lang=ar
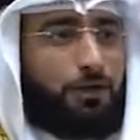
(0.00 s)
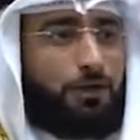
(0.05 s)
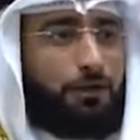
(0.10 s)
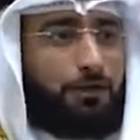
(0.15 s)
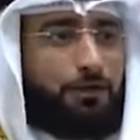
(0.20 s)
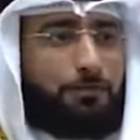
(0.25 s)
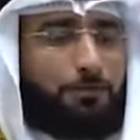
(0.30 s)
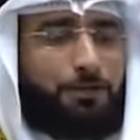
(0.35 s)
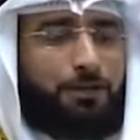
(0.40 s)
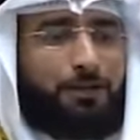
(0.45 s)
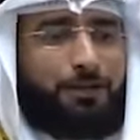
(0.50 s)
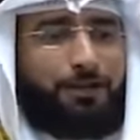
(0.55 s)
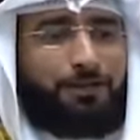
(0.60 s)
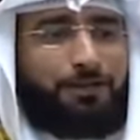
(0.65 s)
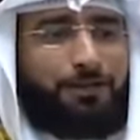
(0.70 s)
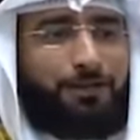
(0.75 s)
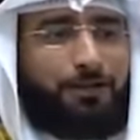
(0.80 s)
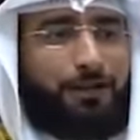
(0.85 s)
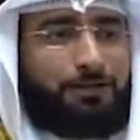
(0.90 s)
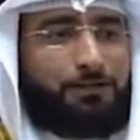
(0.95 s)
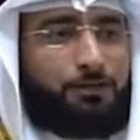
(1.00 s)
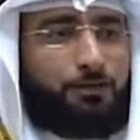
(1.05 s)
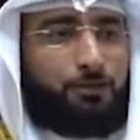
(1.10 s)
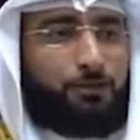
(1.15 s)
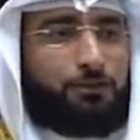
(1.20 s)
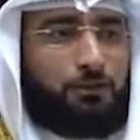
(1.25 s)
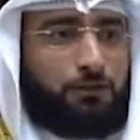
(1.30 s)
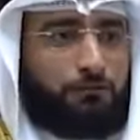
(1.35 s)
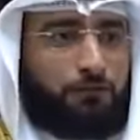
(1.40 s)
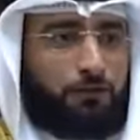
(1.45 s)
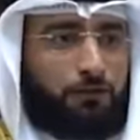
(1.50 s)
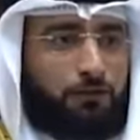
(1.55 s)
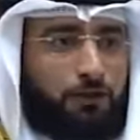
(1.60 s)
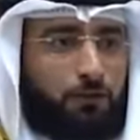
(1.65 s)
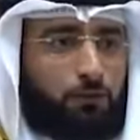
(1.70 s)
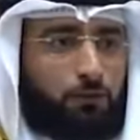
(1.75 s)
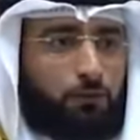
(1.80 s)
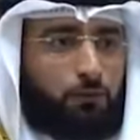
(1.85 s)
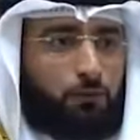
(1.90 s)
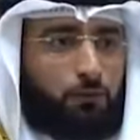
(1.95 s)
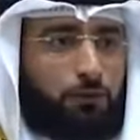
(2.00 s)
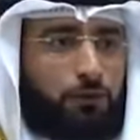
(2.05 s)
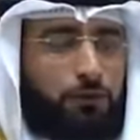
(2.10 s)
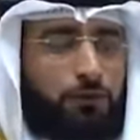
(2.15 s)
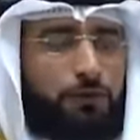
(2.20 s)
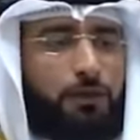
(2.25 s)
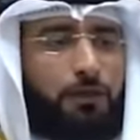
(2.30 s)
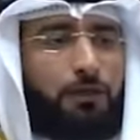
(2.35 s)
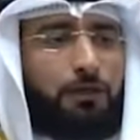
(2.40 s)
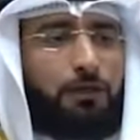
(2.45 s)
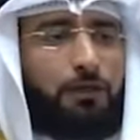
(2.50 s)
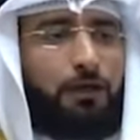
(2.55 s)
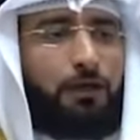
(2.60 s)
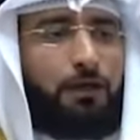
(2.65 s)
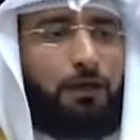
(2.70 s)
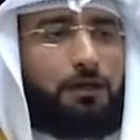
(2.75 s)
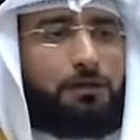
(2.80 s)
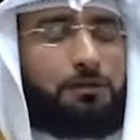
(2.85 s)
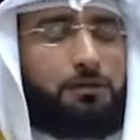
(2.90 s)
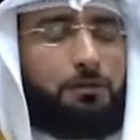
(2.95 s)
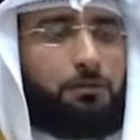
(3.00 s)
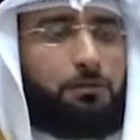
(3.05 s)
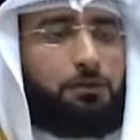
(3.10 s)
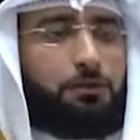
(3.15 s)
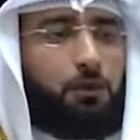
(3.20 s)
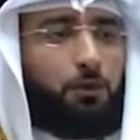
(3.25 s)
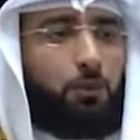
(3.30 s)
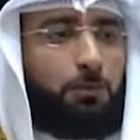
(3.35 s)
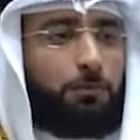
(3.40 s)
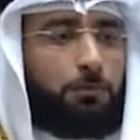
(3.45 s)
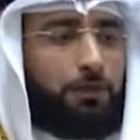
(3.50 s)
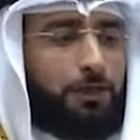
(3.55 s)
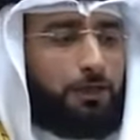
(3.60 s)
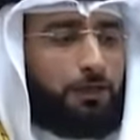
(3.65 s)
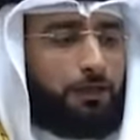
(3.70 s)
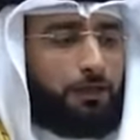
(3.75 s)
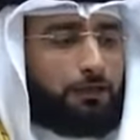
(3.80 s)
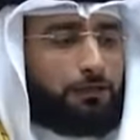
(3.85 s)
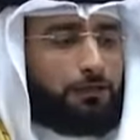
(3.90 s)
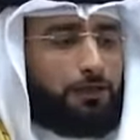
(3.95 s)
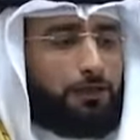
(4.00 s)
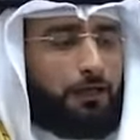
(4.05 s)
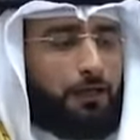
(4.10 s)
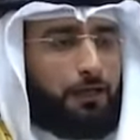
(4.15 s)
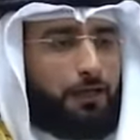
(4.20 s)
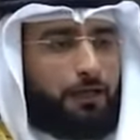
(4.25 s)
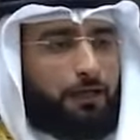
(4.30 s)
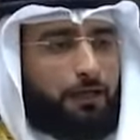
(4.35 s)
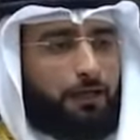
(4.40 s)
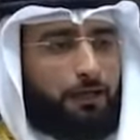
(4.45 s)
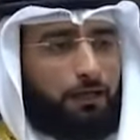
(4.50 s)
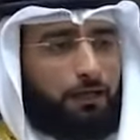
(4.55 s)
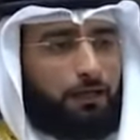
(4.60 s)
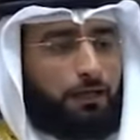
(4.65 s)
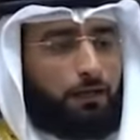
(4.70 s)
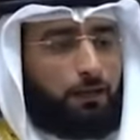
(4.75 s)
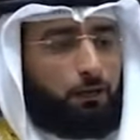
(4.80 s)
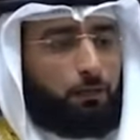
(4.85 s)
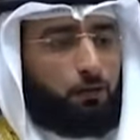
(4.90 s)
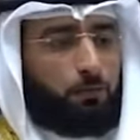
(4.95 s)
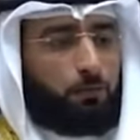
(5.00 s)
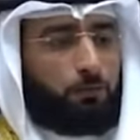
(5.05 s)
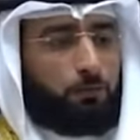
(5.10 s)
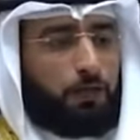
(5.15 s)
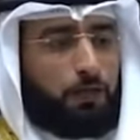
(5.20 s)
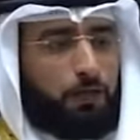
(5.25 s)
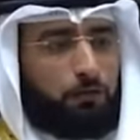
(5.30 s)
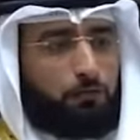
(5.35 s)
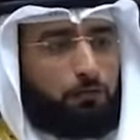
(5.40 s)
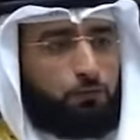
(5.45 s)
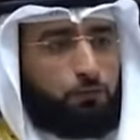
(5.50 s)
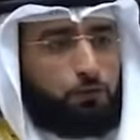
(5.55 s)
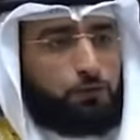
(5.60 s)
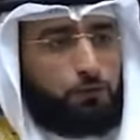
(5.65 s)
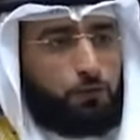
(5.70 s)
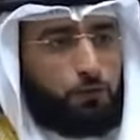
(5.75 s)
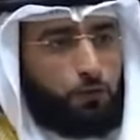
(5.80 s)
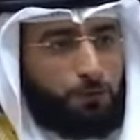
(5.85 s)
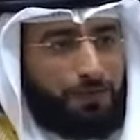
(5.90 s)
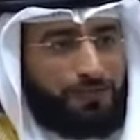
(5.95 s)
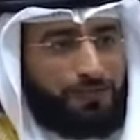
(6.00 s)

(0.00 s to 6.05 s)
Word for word: آية من آيات الله عز وجل في الكون ولذلك قال عز وجل ومن آياته أن خلق لكم من أنفسكم